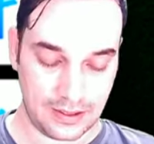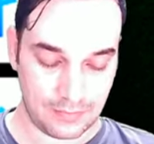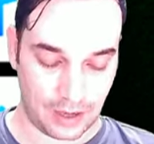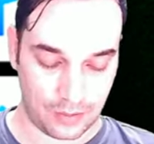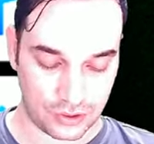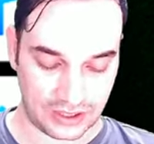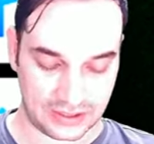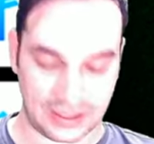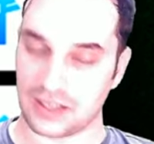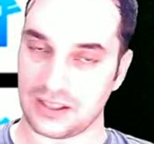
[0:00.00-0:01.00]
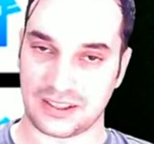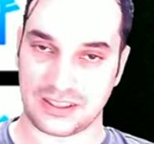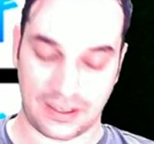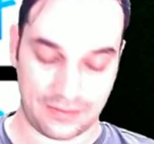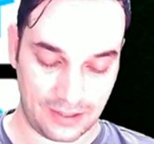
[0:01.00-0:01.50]
ben bu şekilde Arnold'u
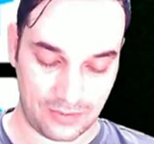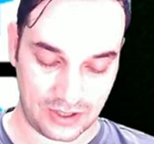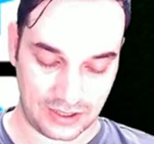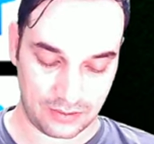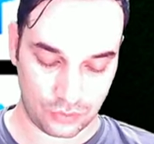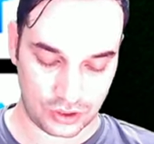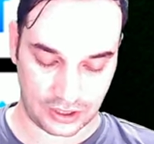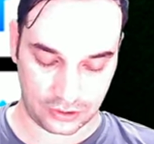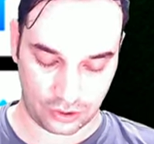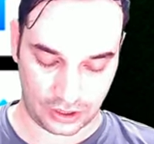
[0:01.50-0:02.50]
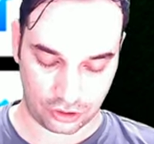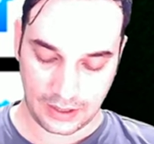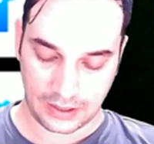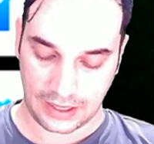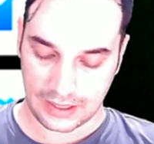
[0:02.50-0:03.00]
sevdiğim için bu şekilde
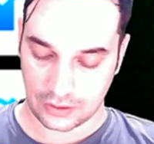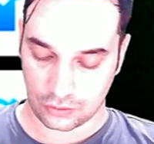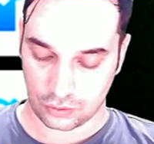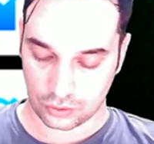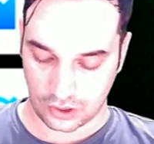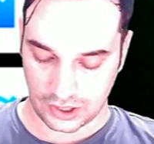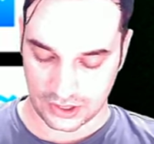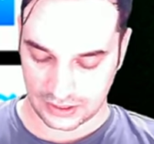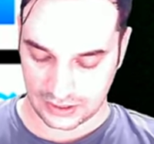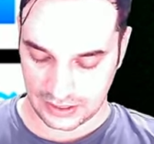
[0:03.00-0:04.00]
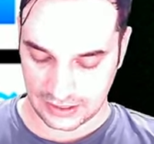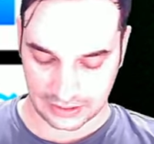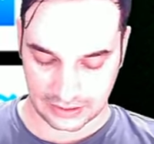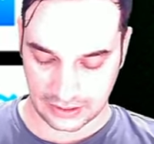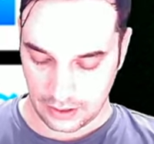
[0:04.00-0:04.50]
oynatıyorum. Kalede Kurtu olacak.
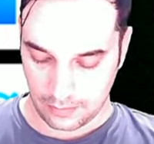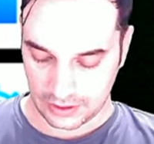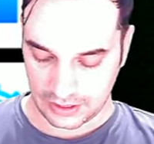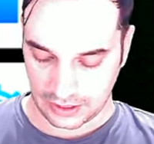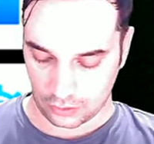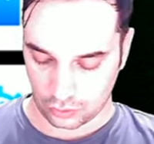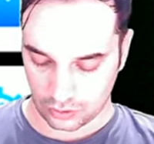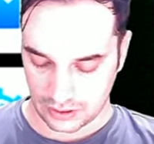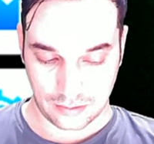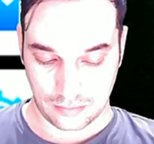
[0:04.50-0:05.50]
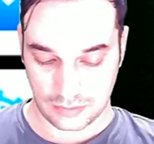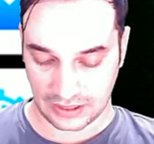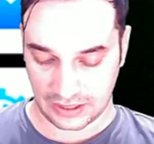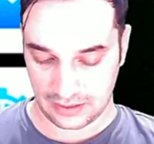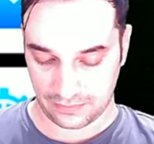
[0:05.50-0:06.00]
Yedekte de bir tane kurnaz, bir
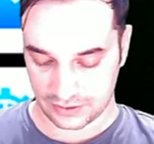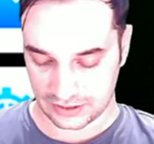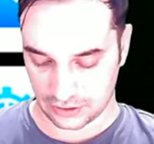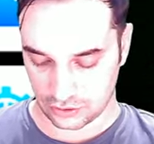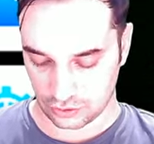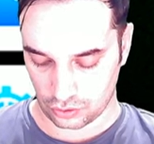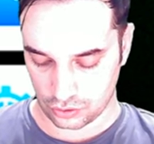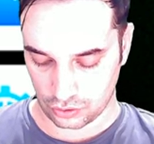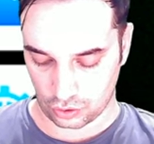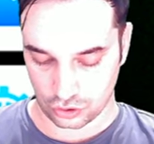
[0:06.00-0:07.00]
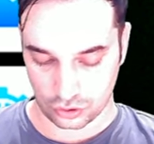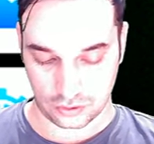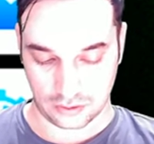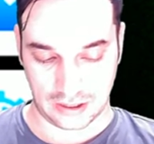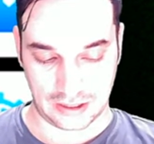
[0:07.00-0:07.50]
tane fırsatçı golcü oyuncu
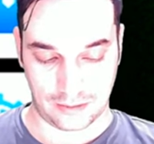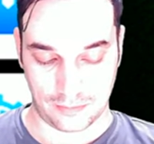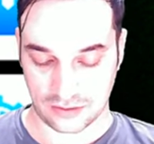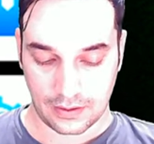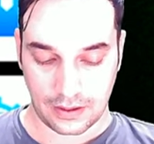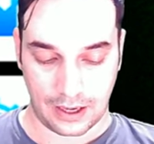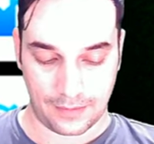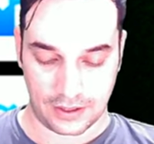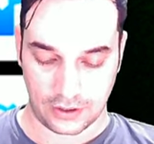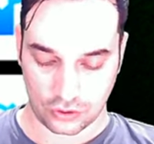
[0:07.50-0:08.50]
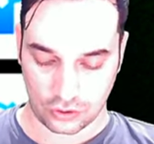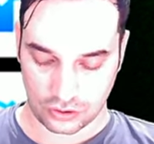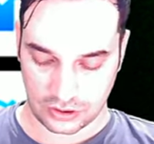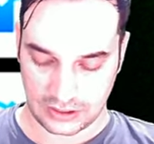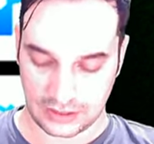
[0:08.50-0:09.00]
yedeğimiz var. Haberiniz
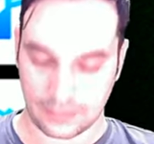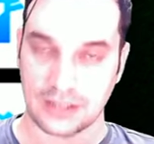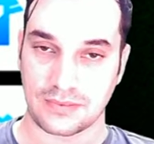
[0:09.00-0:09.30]
olsun. Şimdi maçımıza